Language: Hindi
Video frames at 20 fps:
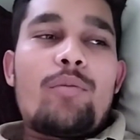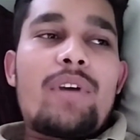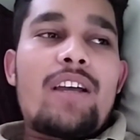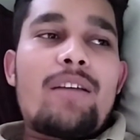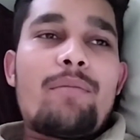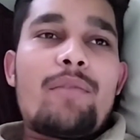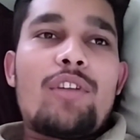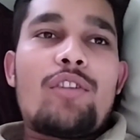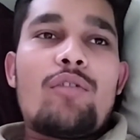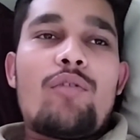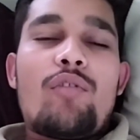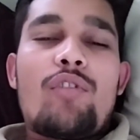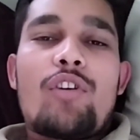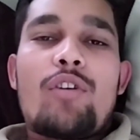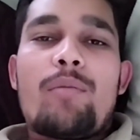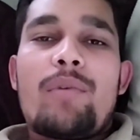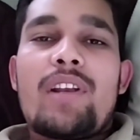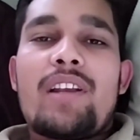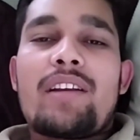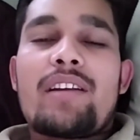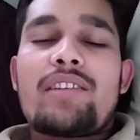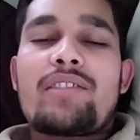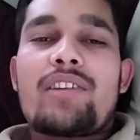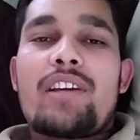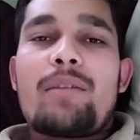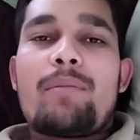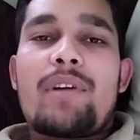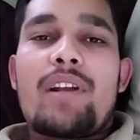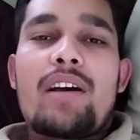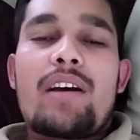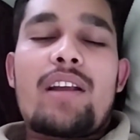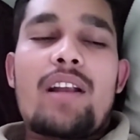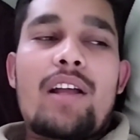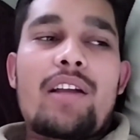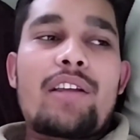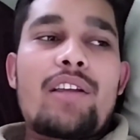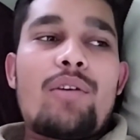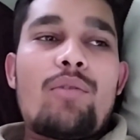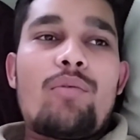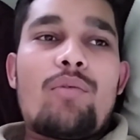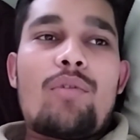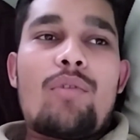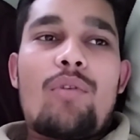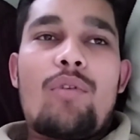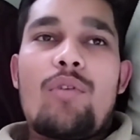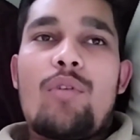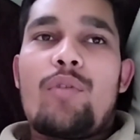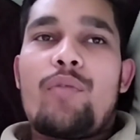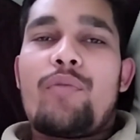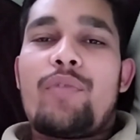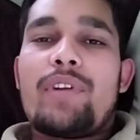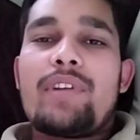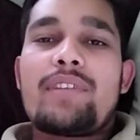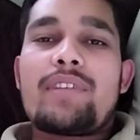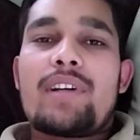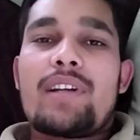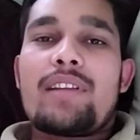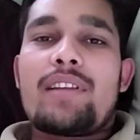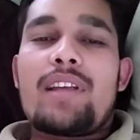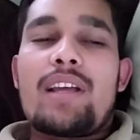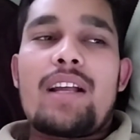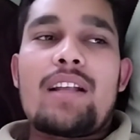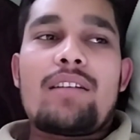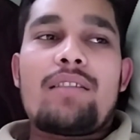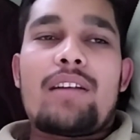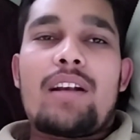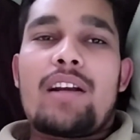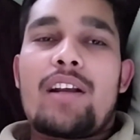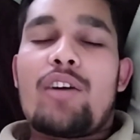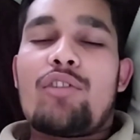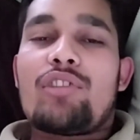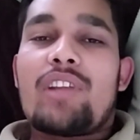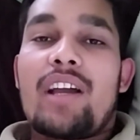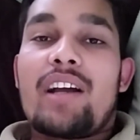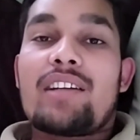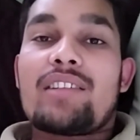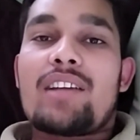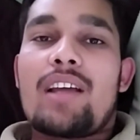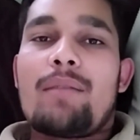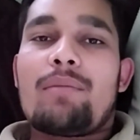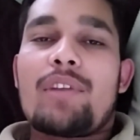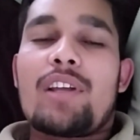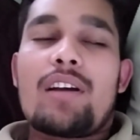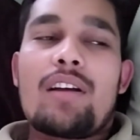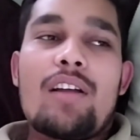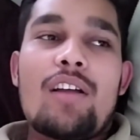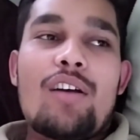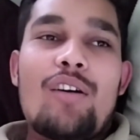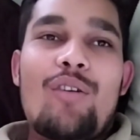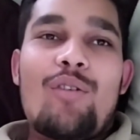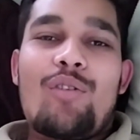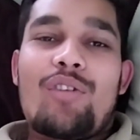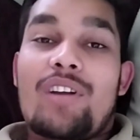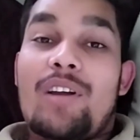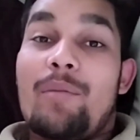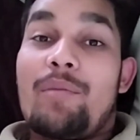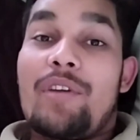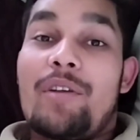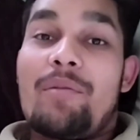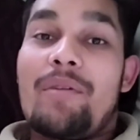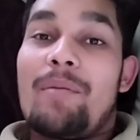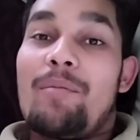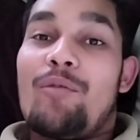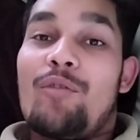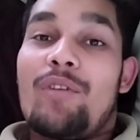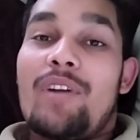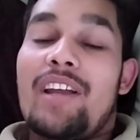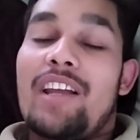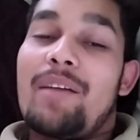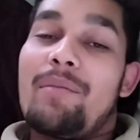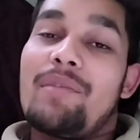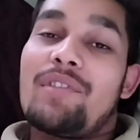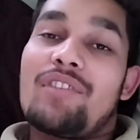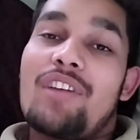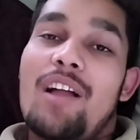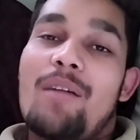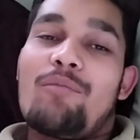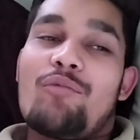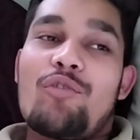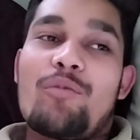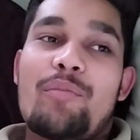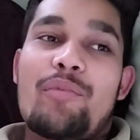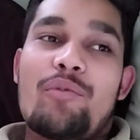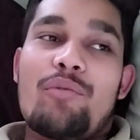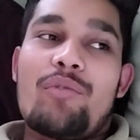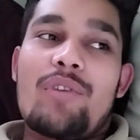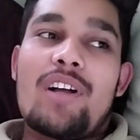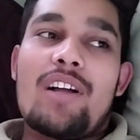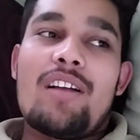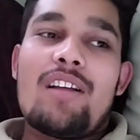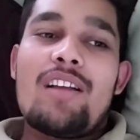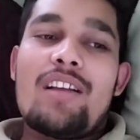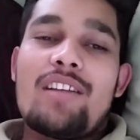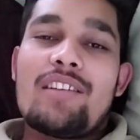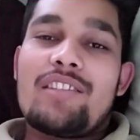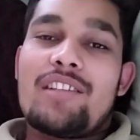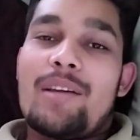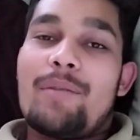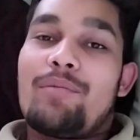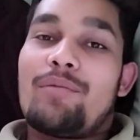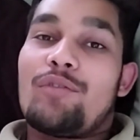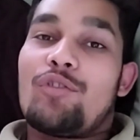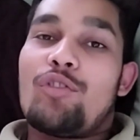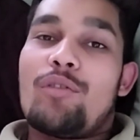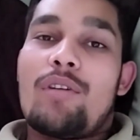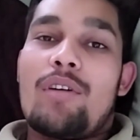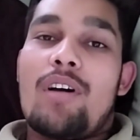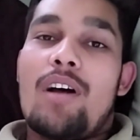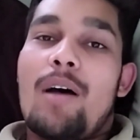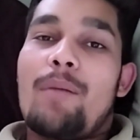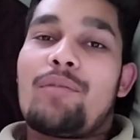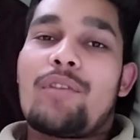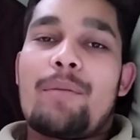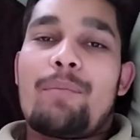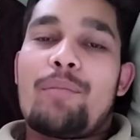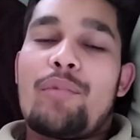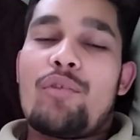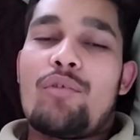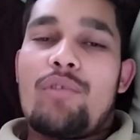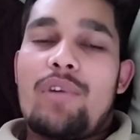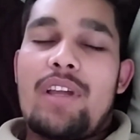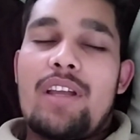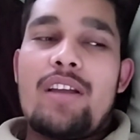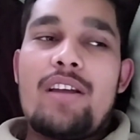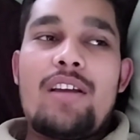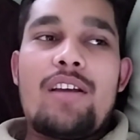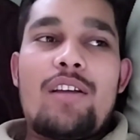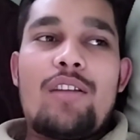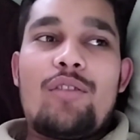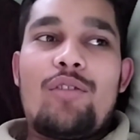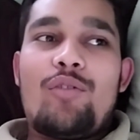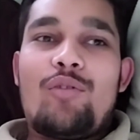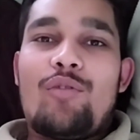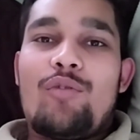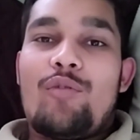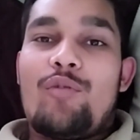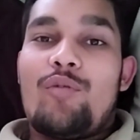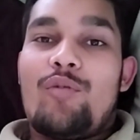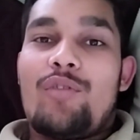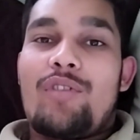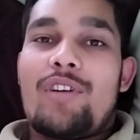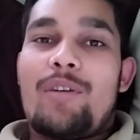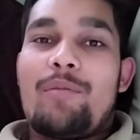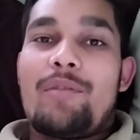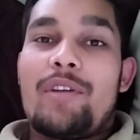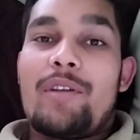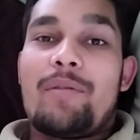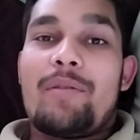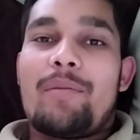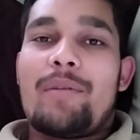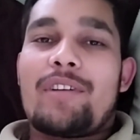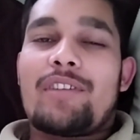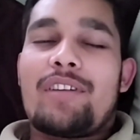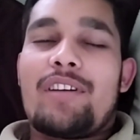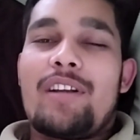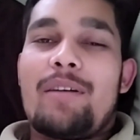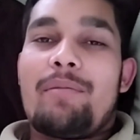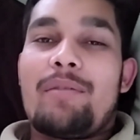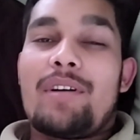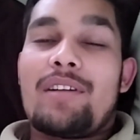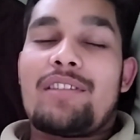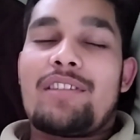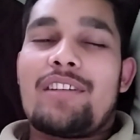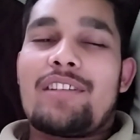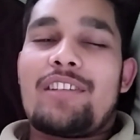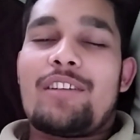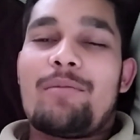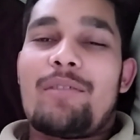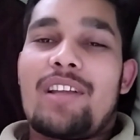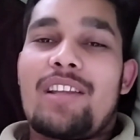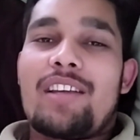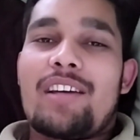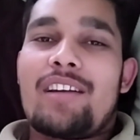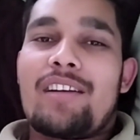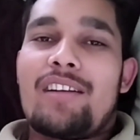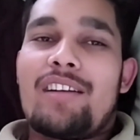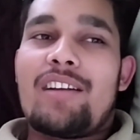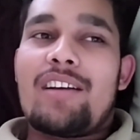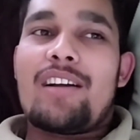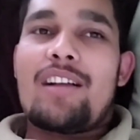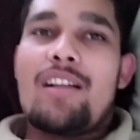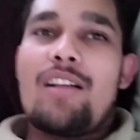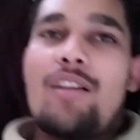मैं तो वाटरमेलन का शेक बनाकर आ गया हूँ और फ्रीज कर दिया ठंडा हो जाएगा शाम तक और कबीर भी अब बोल रहा है कि मैं शाम को ही पीऊंगा जब तो आप सब पियोगे तो कबीर भी माशाल्लाह अच्छी अच्छी बातें करने लगा